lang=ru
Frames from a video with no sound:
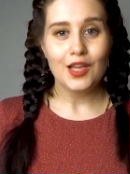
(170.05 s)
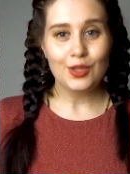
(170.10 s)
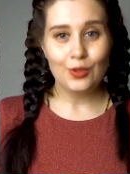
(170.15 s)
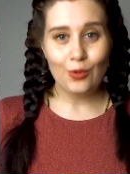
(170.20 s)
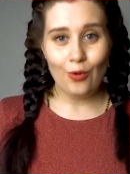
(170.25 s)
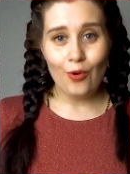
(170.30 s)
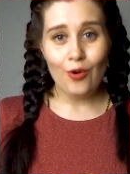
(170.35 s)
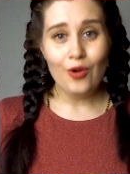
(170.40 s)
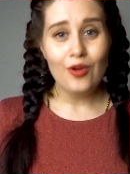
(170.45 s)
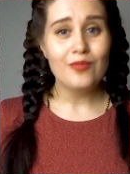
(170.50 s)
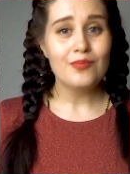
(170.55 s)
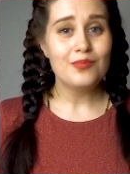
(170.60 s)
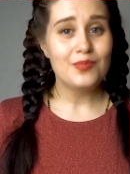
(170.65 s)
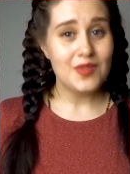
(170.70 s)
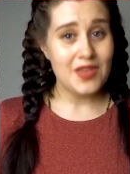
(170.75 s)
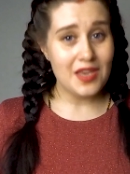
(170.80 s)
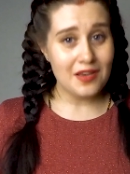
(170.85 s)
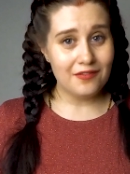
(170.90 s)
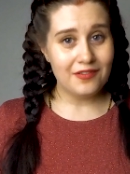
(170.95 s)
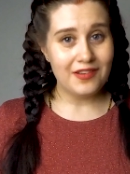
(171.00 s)
то
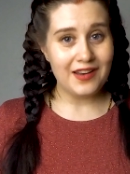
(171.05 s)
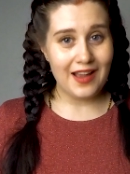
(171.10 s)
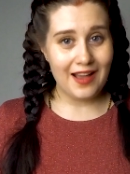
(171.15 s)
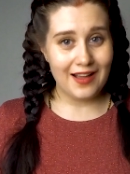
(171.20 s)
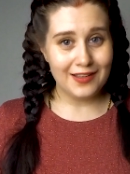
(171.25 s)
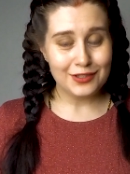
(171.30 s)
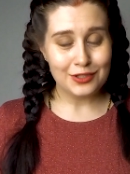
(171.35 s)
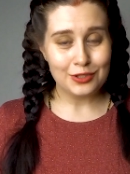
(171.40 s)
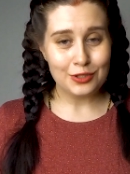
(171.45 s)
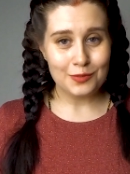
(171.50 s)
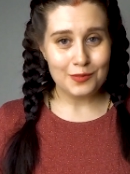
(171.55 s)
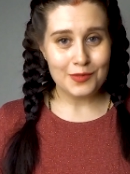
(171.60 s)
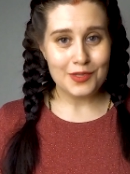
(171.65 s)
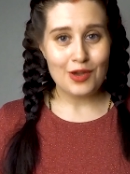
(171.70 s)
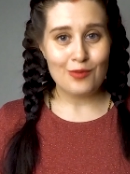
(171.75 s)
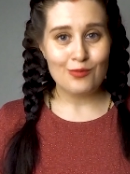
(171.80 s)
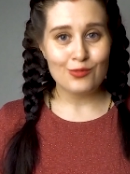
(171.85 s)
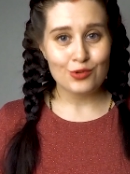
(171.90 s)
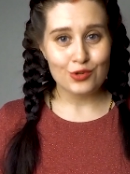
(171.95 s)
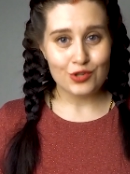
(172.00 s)
не вариант, что
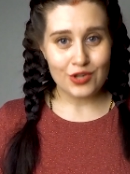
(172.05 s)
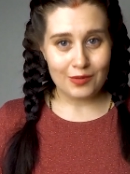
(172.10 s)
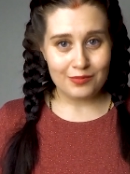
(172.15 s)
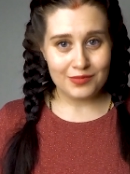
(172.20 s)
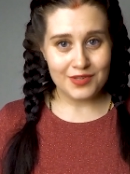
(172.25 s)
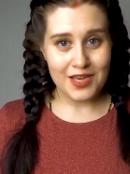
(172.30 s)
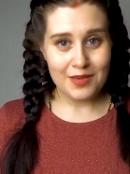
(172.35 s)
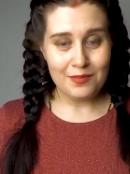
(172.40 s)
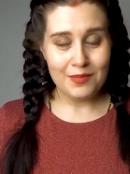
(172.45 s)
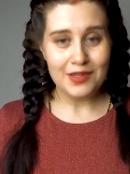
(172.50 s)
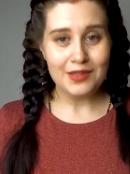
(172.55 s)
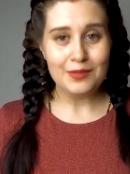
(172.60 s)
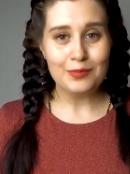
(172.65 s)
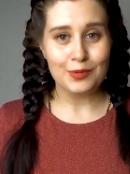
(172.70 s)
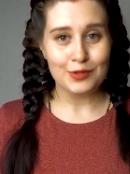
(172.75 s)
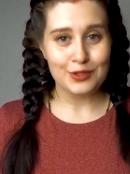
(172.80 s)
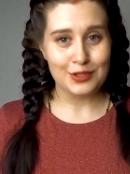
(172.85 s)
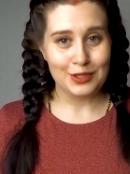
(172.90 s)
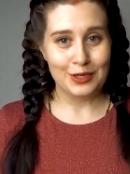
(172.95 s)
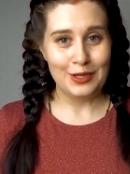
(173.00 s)
меня муж обнимет,
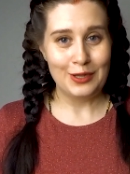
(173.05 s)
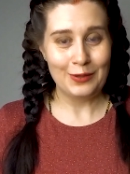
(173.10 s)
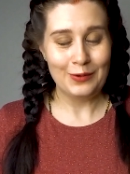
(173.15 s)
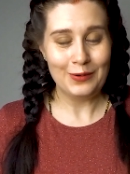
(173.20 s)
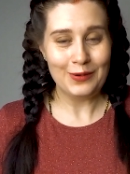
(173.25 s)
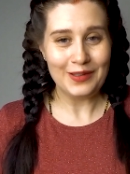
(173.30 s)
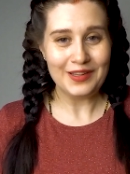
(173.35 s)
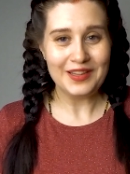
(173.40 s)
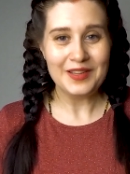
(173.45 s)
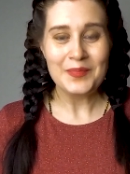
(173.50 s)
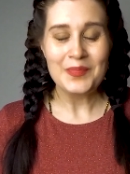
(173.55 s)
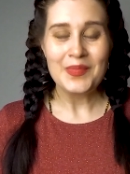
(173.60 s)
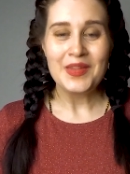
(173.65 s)
поцелует,